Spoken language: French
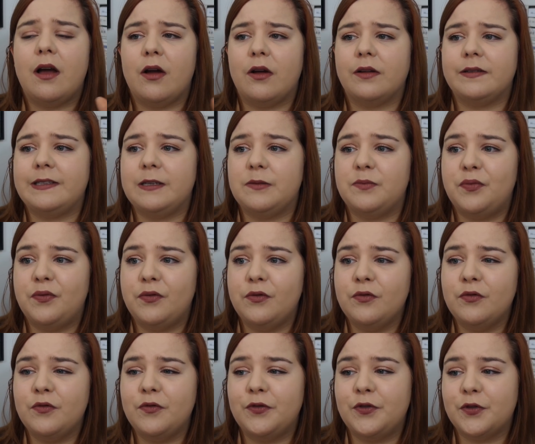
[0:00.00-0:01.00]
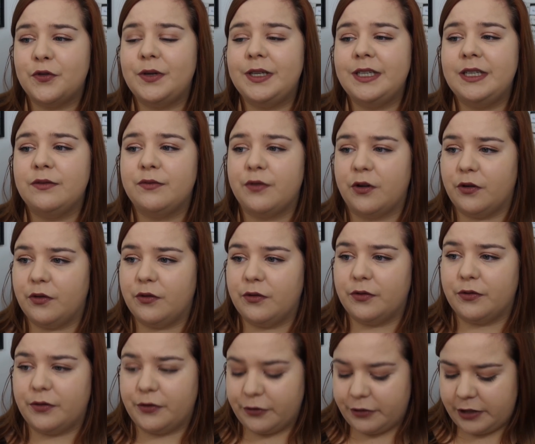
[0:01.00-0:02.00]
euh, des plus vieux livres
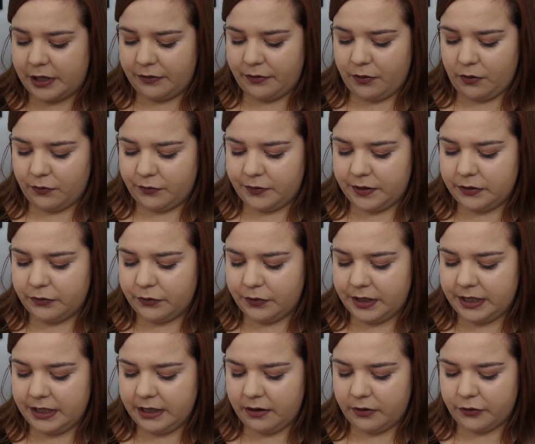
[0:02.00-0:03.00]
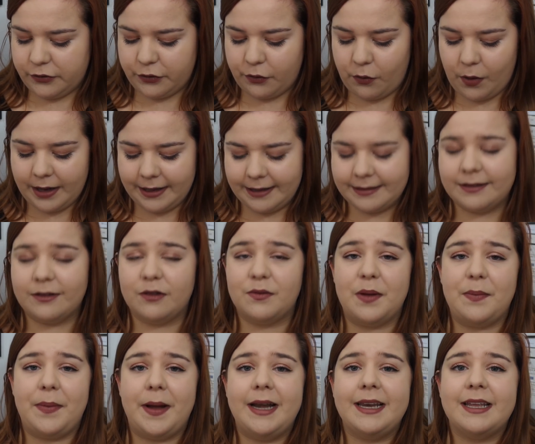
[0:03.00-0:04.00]
euh, que j'avais envie de lire, je crois, qui était dans
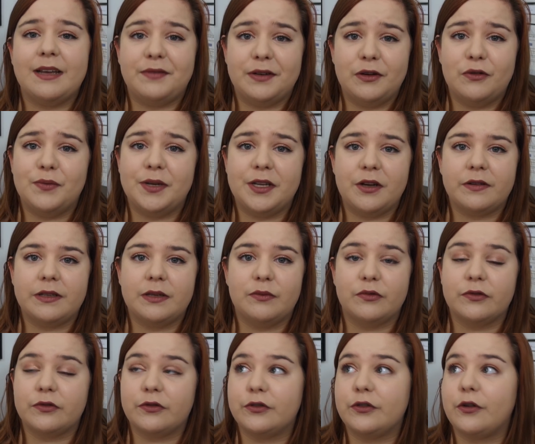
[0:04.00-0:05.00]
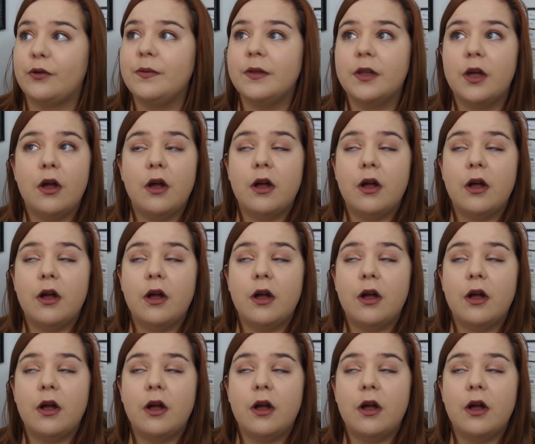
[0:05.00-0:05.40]
ma palle, il y avait Le meilleur des mondes dedans.